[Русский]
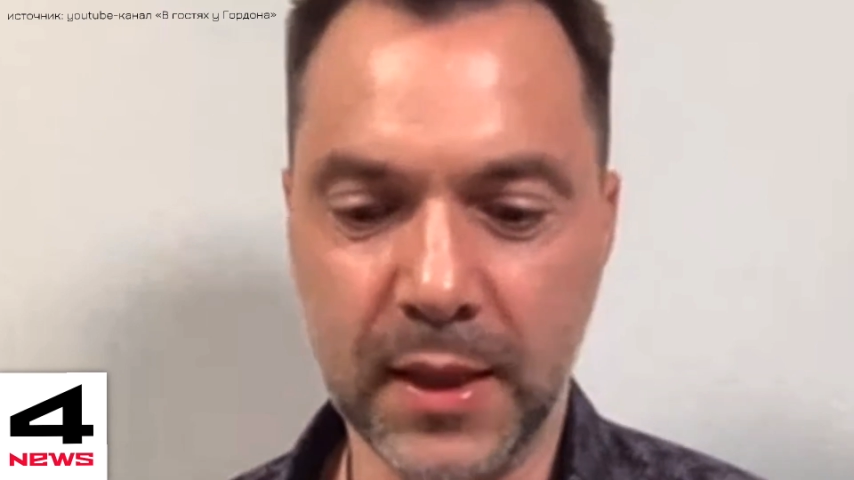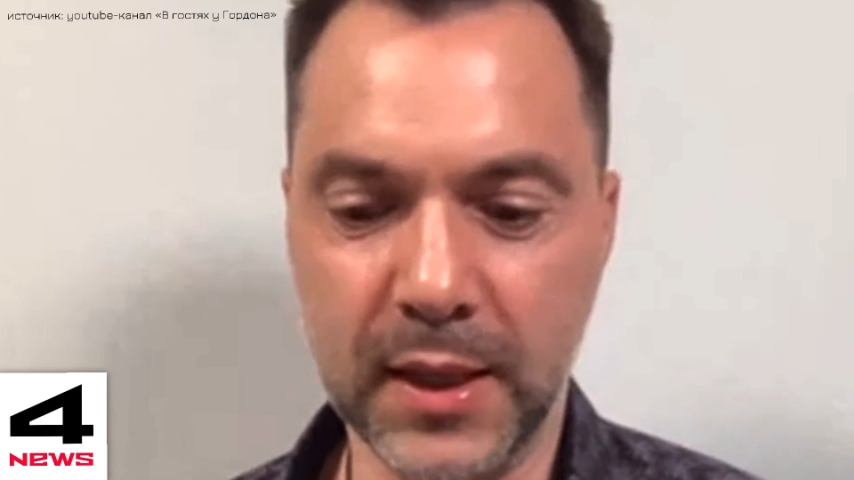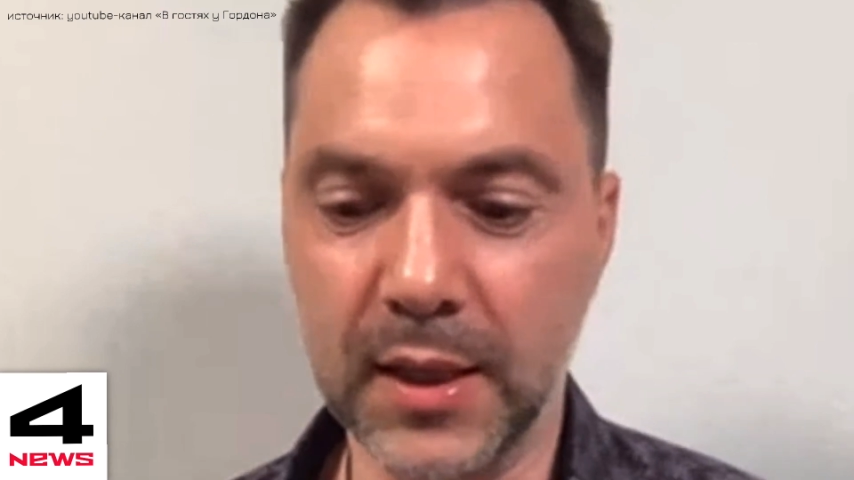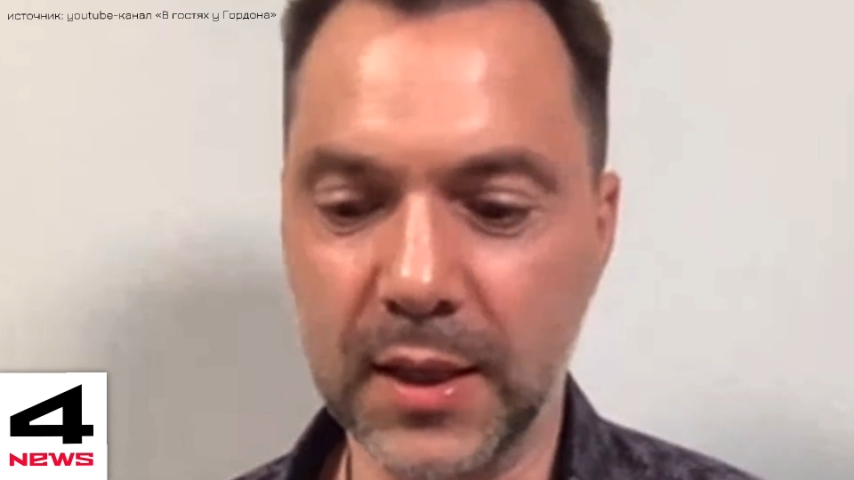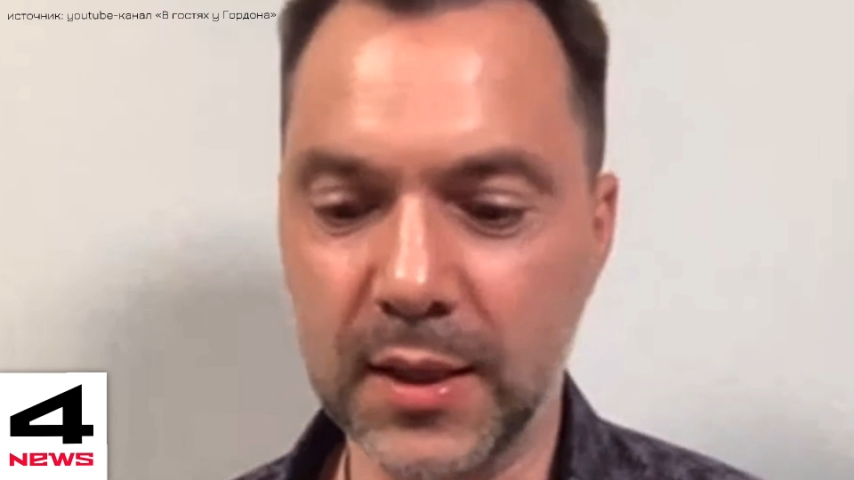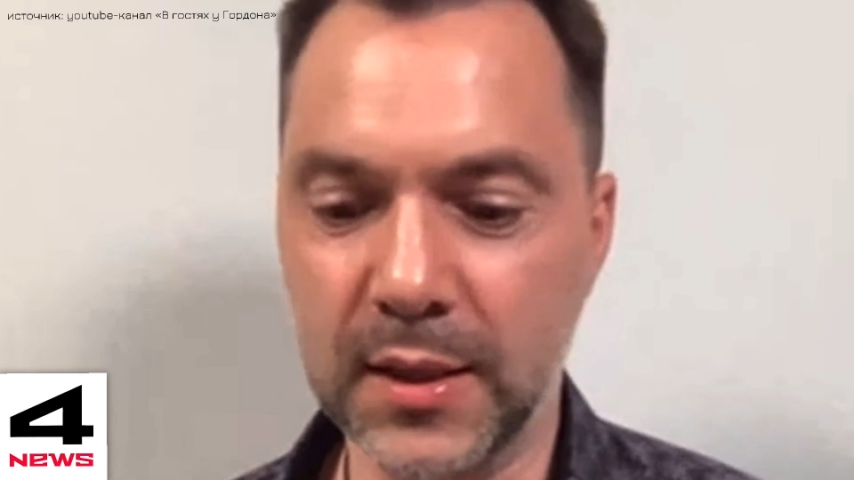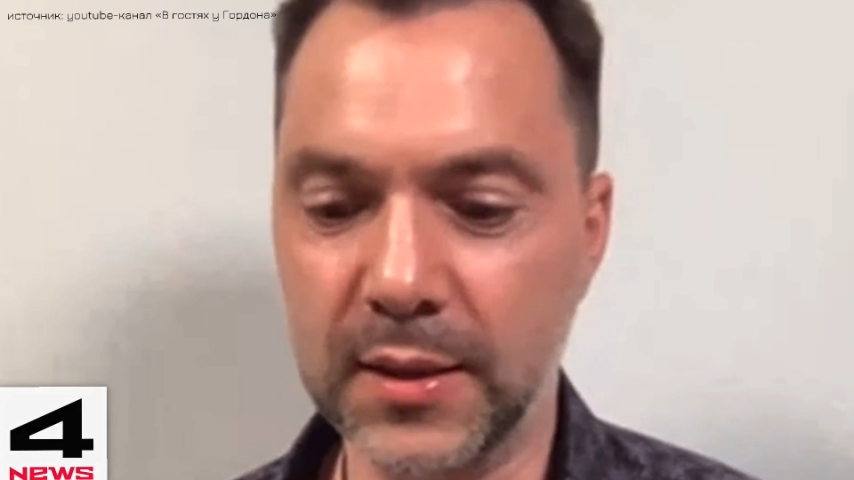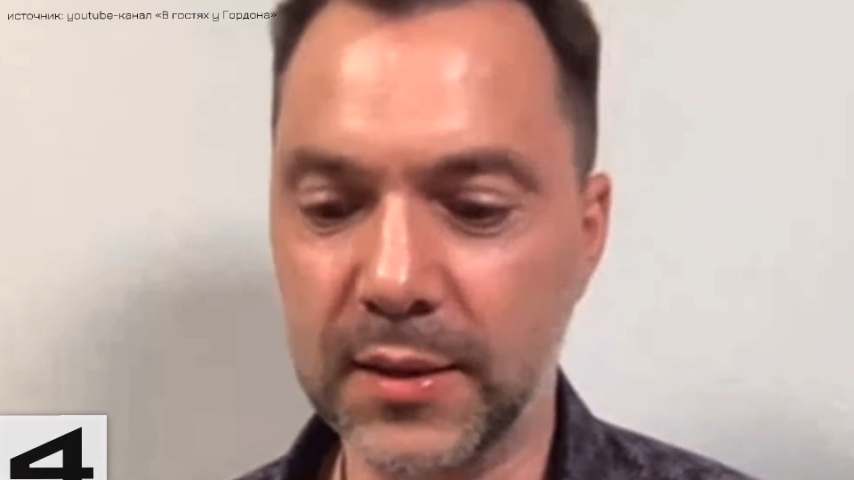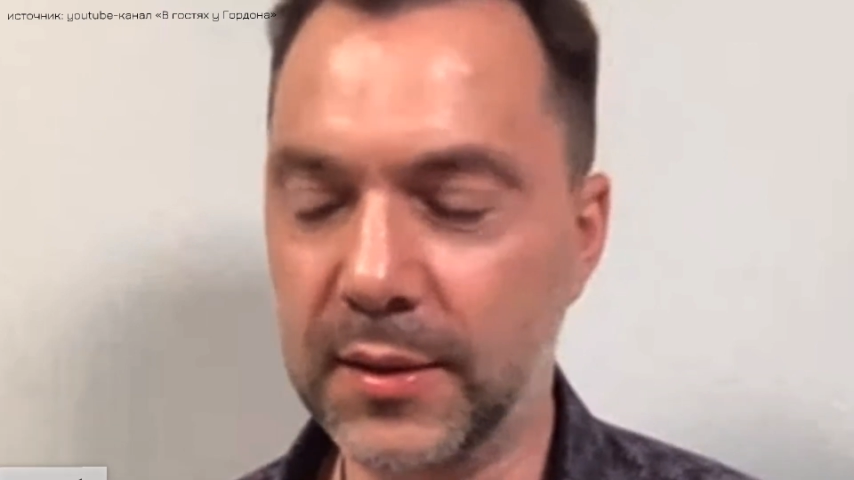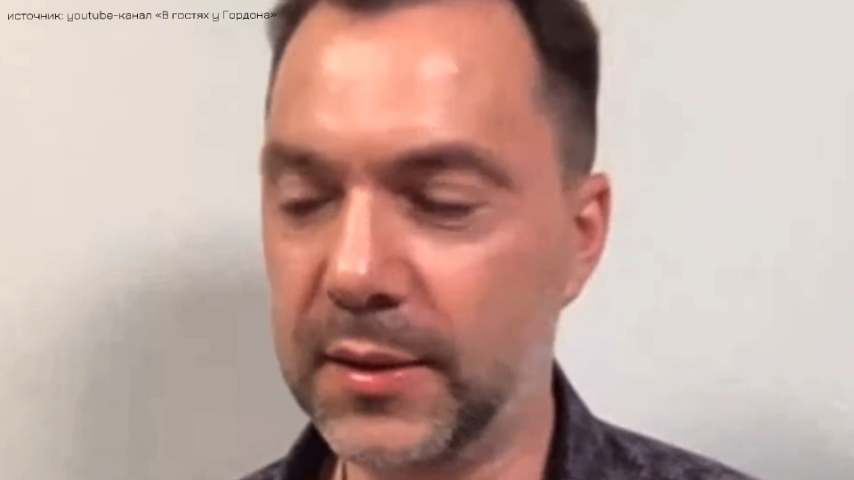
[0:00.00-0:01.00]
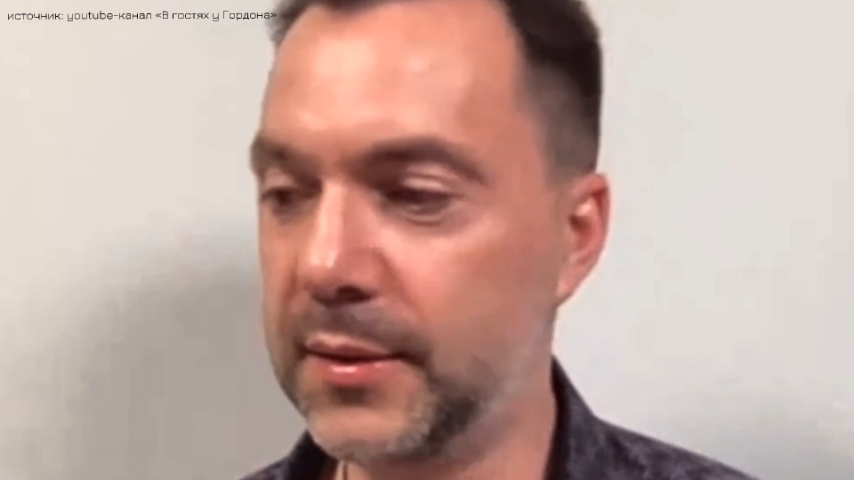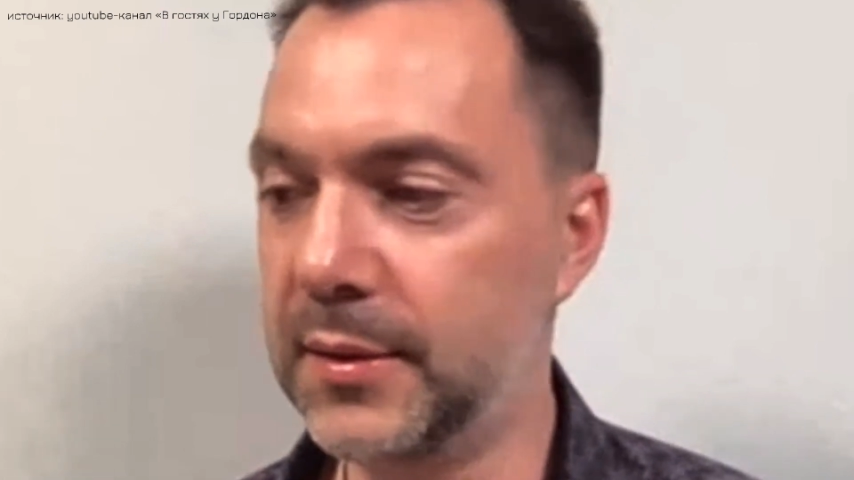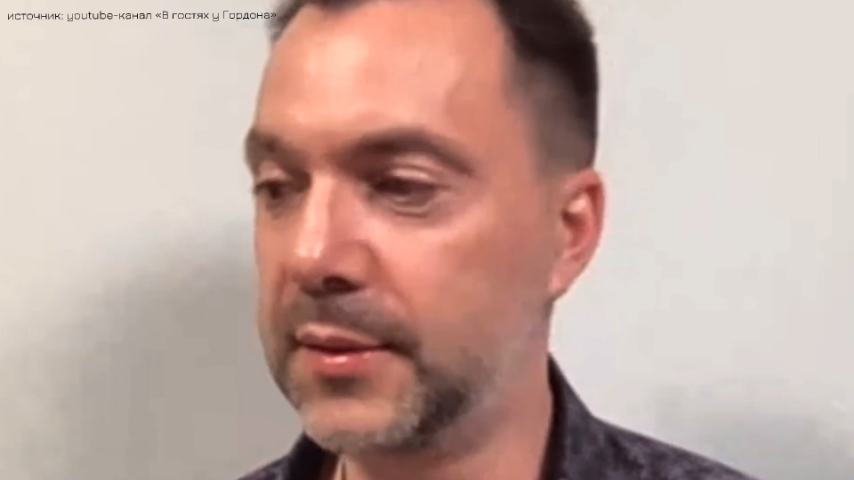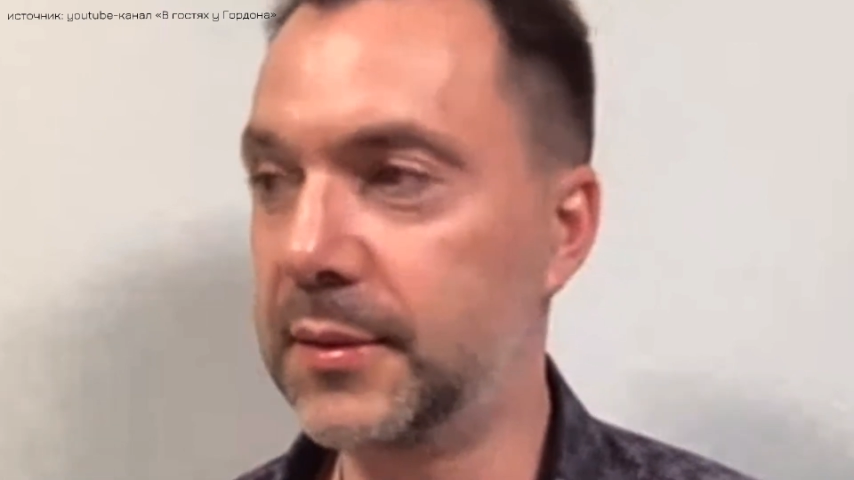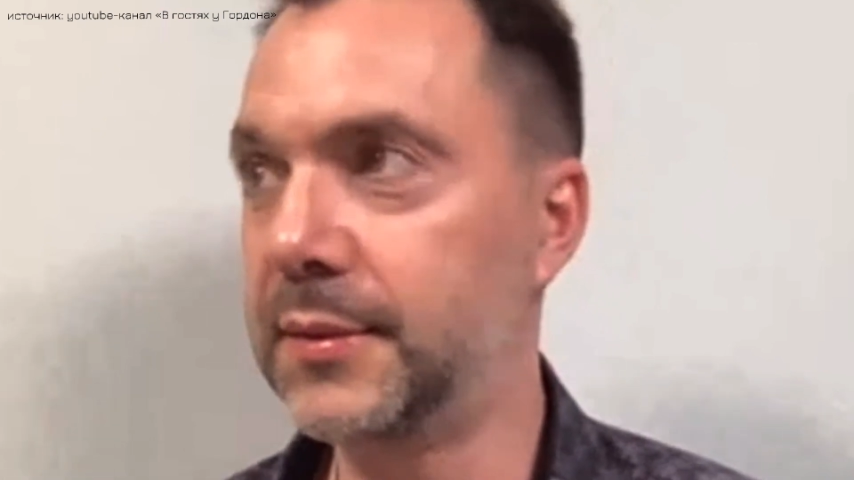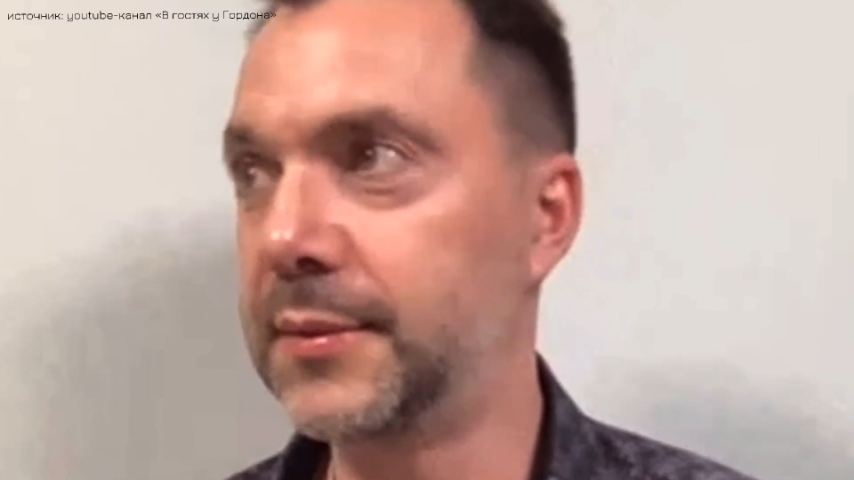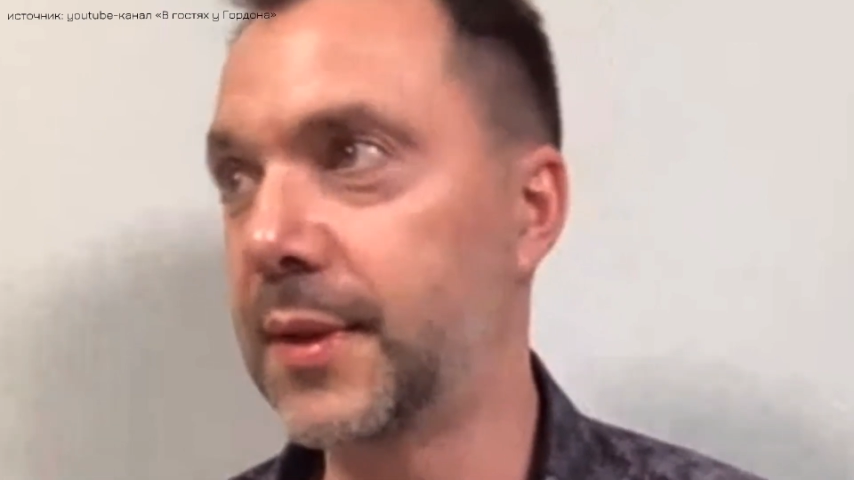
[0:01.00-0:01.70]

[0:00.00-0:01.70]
И э,